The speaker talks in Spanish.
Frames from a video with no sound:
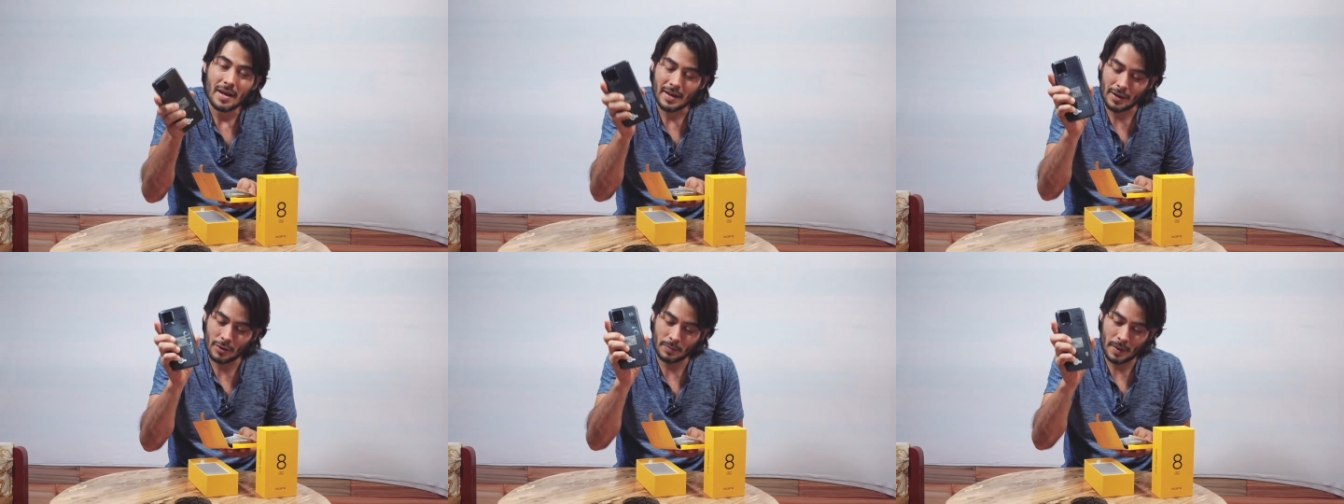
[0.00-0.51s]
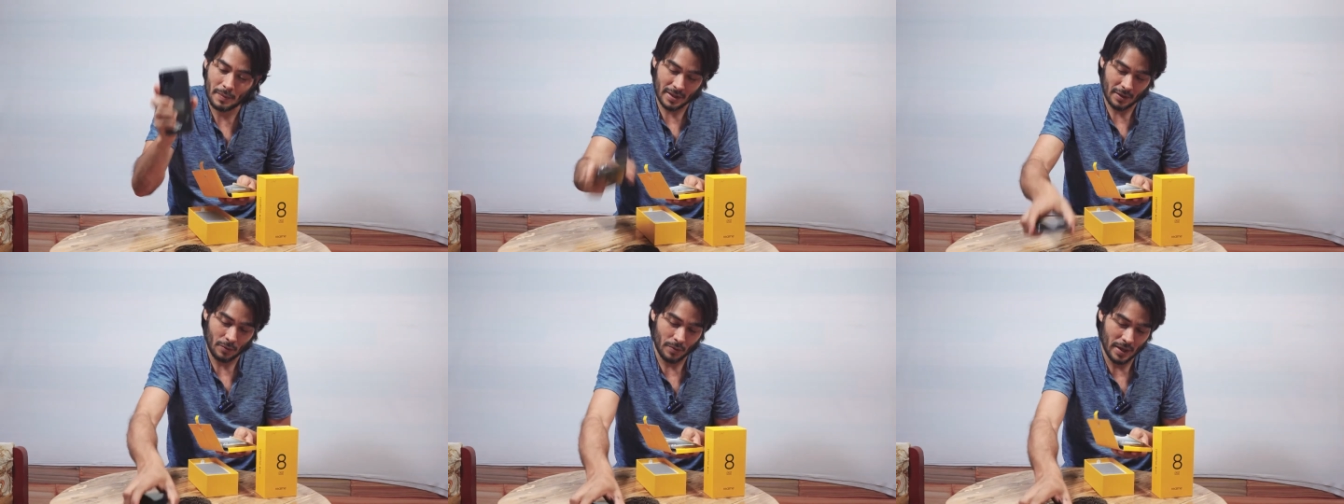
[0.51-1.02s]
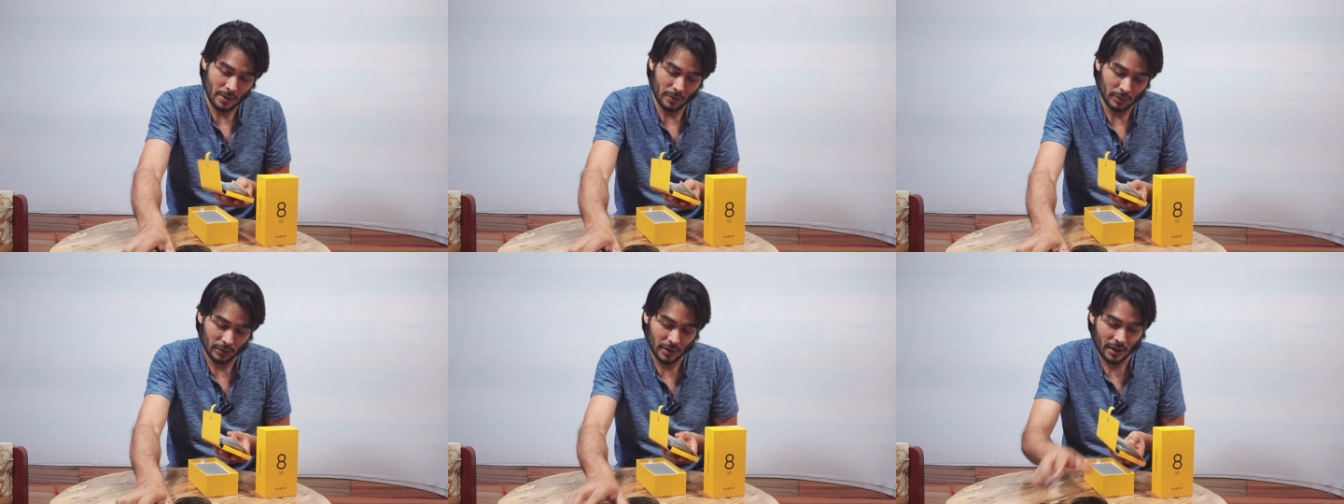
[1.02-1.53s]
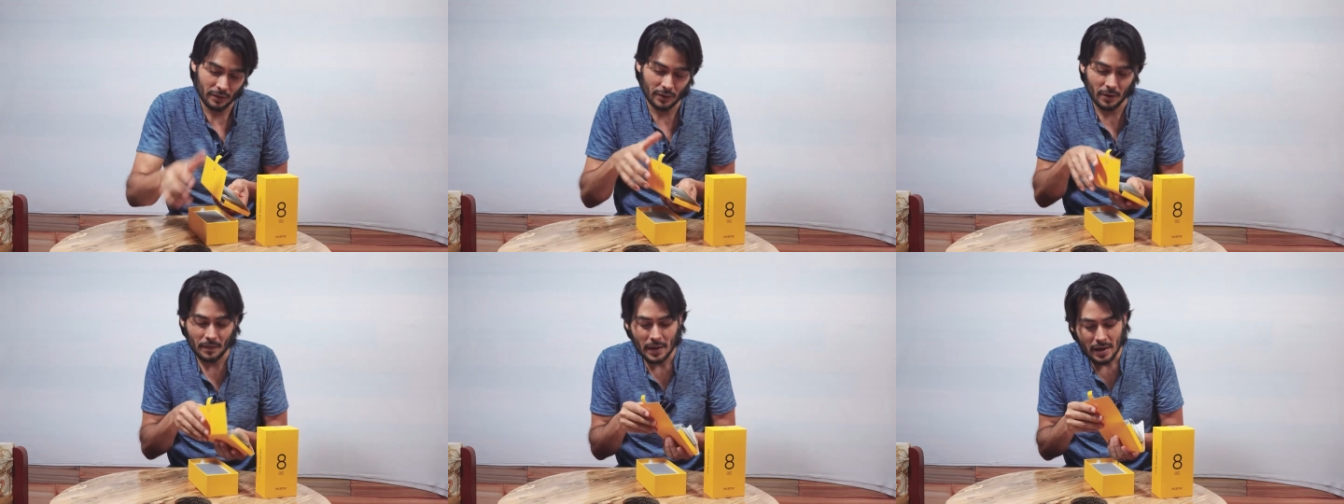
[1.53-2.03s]
que nos permite cubrir nuestro
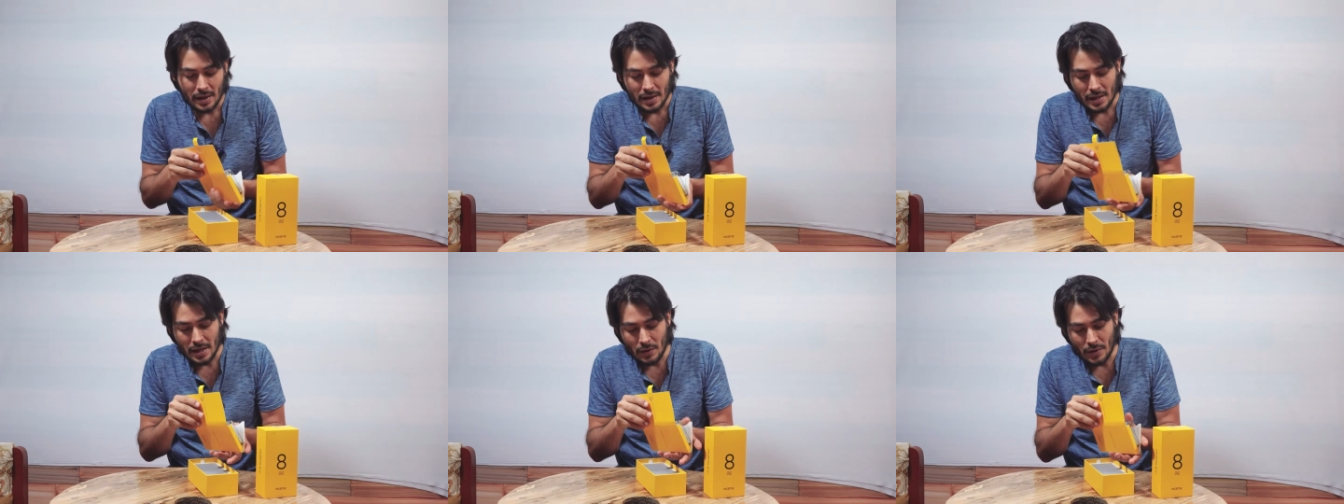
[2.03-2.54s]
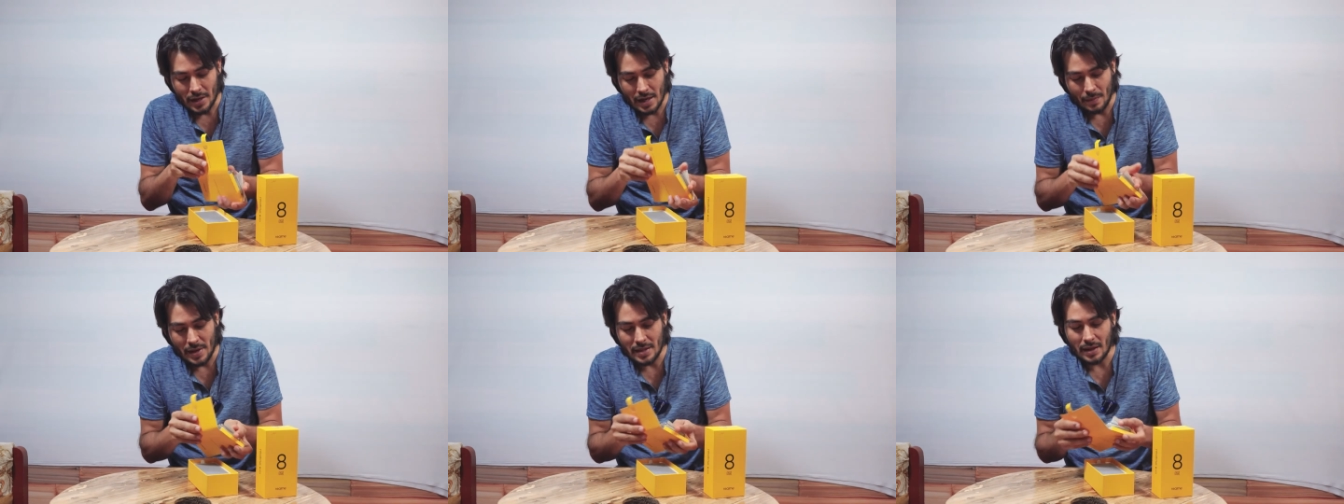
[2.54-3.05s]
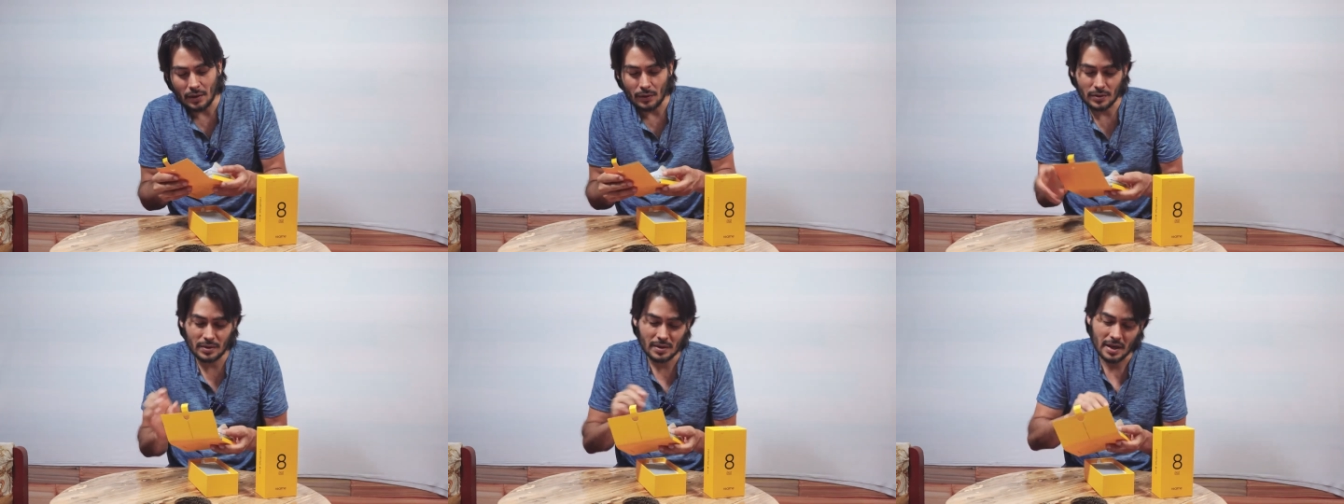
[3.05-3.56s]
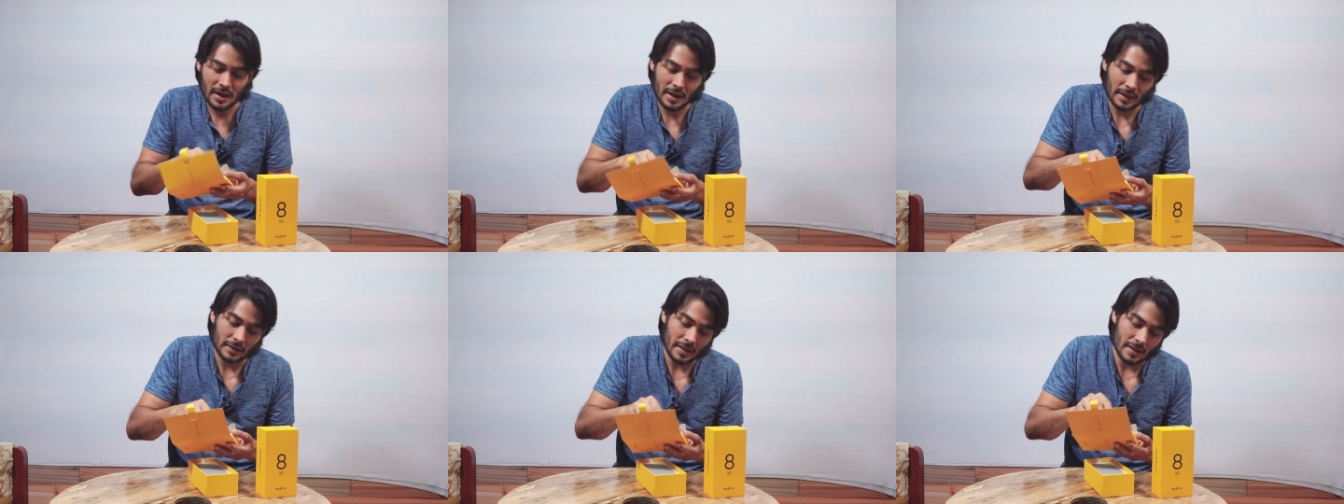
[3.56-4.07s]
teléfono y lógicamente los, las
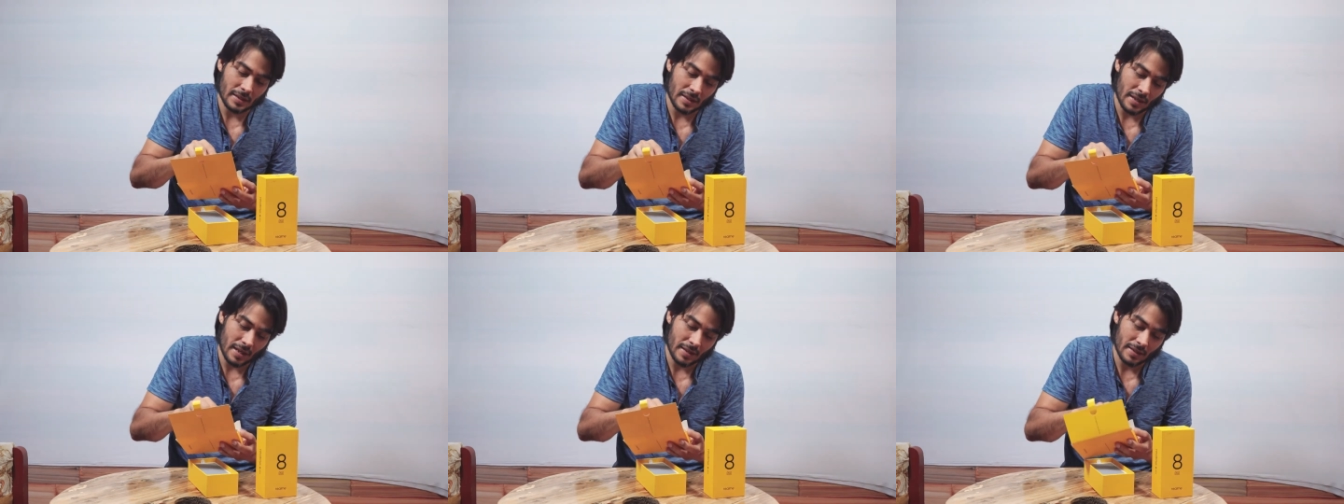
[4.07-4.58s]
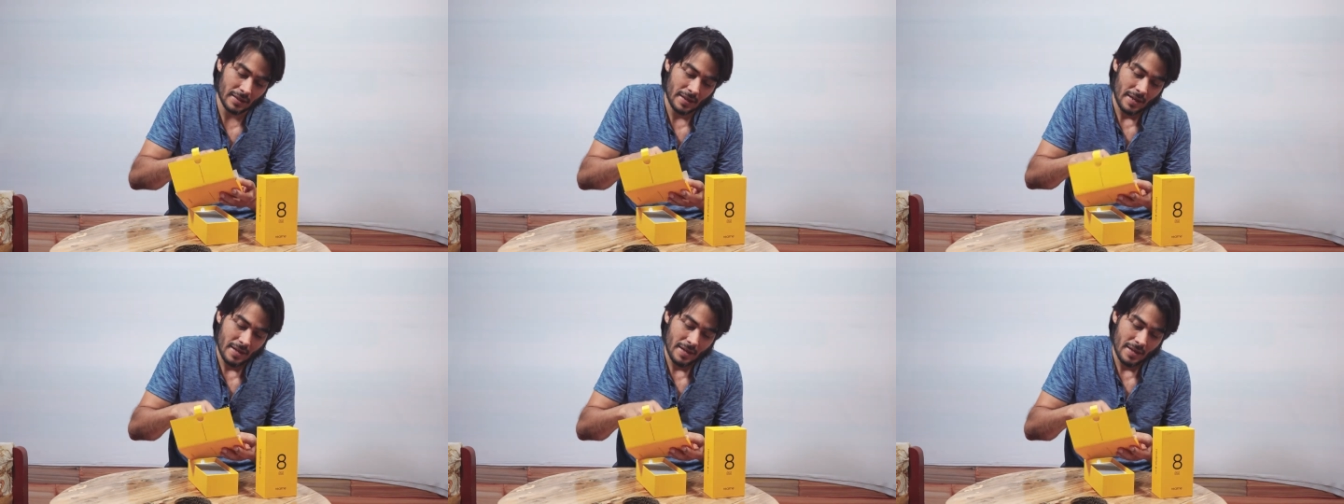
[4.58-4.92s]
características